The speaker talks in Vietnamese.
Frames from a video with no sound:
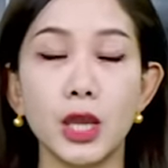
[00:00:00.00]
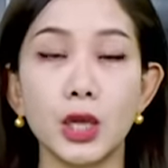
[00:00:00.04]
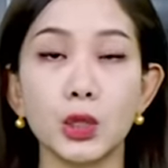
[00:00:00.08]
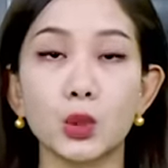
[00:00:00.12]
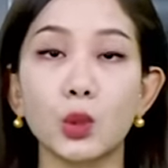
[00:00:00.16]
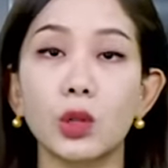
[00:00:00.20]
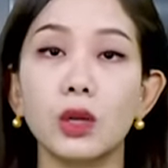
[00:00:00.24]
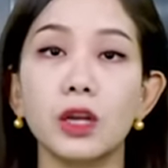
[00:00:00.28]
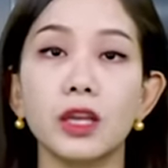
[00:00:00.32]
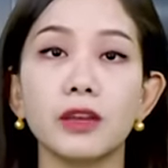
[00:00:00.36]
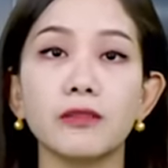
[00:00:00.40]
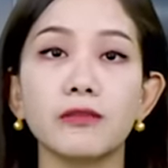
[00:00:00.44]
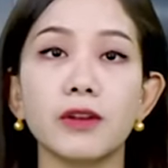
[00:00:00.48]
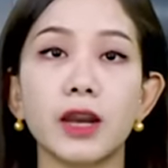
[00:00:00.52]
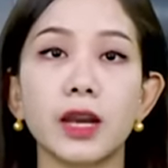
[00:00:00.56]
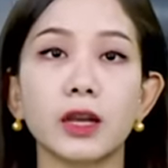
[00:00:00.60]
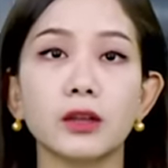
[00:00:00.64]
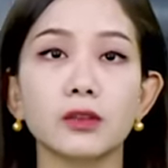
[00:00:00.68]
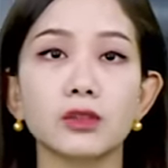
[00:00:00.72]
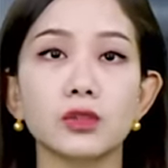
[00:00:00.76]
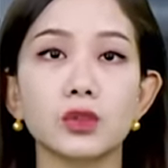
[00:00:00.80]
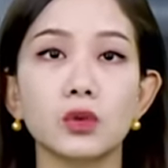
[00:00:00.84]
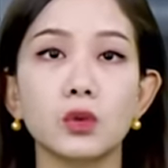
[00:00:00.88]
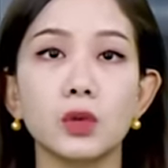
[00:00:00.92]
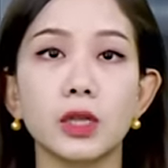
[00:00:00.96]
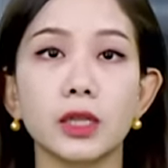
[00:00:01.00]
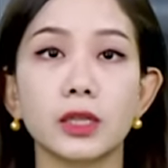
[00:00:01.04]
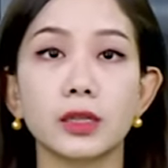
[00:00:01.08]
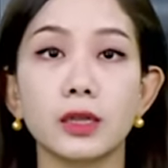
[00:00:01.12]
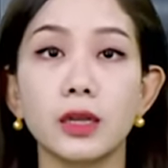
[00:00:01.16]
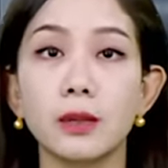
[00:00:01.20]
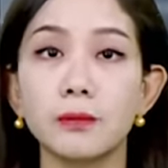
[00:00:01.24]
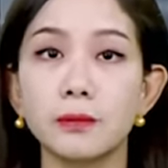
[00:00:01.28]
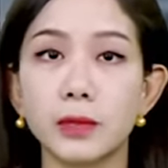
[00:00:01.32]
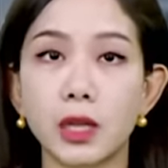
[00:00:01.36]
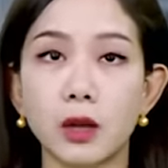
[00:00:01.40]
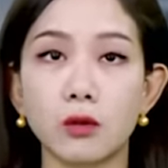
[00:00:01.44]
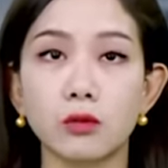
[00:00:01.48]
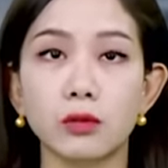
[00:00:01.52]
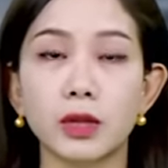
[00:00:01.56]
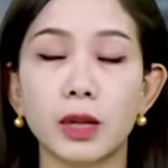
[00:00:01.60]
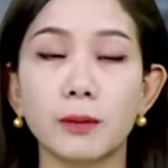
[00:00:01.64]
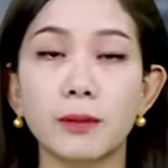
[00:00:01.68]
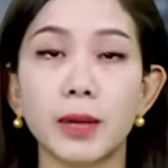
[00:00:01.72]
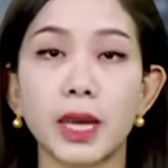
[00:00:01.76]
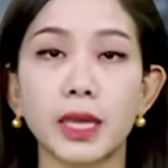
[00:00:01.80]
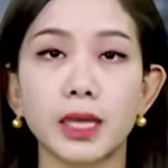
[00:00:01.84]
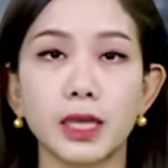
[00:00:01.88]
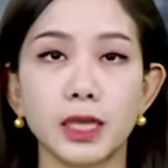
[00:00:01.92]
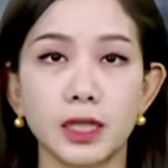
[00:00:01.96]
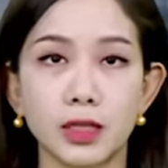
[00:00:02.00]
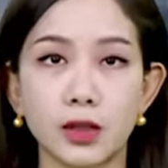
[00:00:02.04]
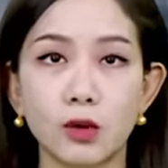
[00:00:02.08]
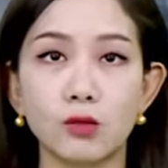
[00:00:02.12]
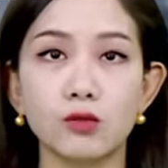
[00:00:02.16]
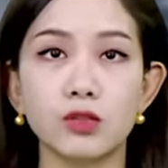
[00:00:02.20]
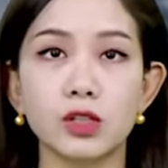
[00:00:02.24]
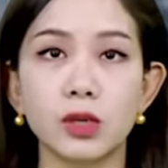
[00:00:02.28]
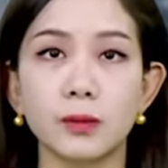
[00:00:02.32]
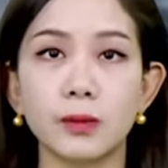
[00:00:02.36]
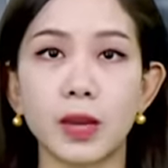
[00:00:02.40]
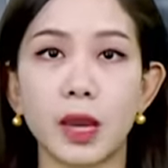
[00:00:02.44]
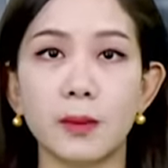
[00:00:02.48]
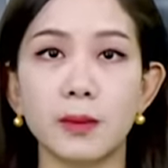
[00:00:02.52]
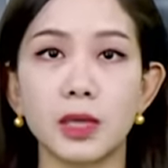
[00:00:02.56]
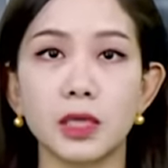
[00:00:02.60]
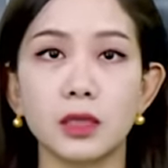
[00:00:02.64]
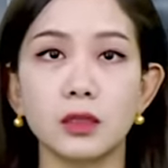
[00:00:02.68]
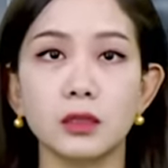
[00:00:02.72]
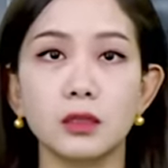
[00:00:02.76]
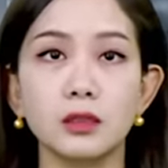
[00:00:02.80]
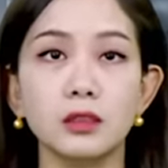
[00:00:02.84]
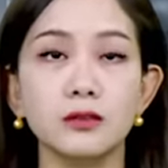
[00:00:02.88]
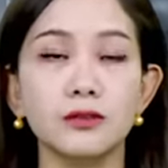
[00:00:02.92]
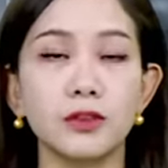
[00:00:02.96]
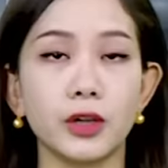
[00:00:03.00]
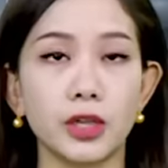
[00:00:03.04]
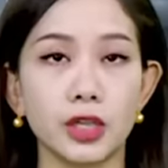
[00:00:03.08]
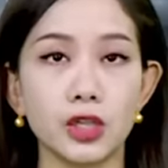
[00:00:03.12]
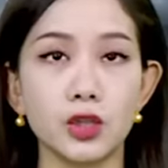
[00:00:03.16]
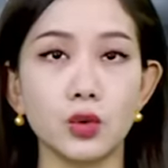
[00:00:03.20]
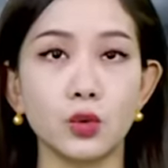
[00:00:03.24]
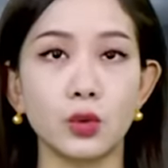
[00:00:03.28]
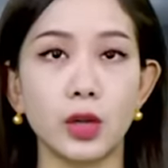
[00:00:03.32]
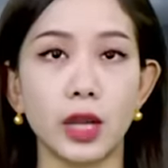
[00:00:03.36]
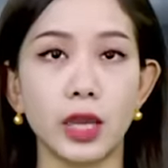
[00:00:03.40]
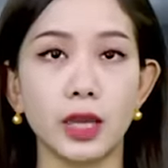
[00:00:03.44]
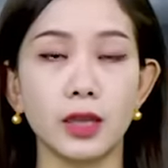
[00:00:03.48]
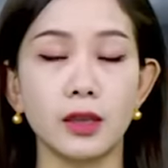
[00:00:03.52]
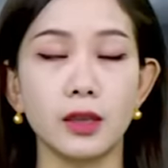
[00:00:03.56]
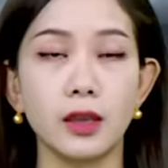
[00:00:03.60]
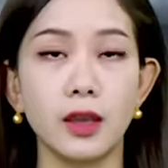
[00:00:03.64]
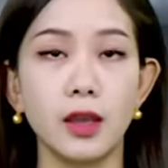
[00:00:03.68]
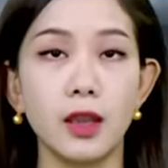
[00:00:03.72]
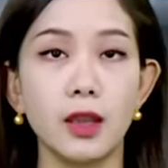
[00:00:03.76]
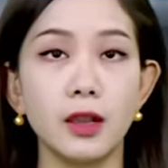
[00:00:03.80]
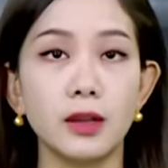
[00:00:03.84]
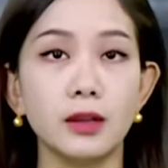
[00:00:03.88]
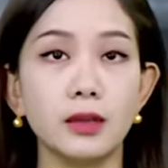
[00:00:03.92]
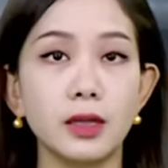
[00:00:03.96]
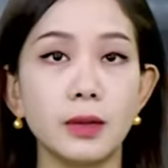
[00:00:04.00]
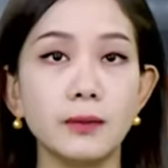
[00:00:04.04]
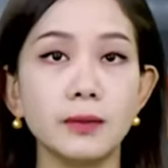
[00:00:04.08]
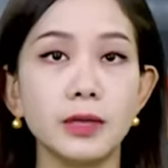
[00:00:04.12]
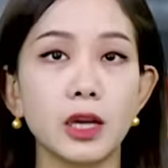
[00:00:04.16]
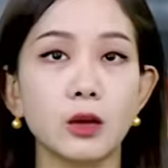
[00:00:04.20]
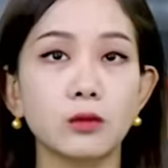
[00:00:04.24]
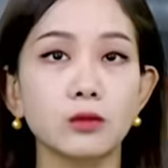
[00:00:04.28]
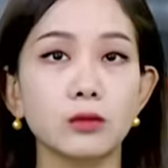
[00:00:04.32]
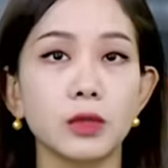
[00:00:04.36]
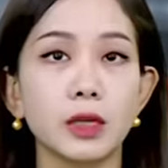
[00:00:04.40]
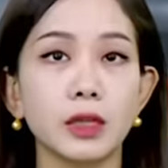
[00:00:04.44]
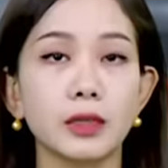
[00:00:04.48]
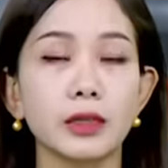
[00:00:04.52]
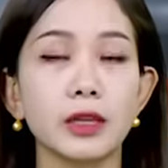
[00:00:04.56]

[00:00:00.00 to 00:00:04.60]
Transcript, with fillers: tuần lễ vàng du lịch Lâm Đồng năm hai nghìn không trăm hai mươi tư với chủ đề Lâm Đồng,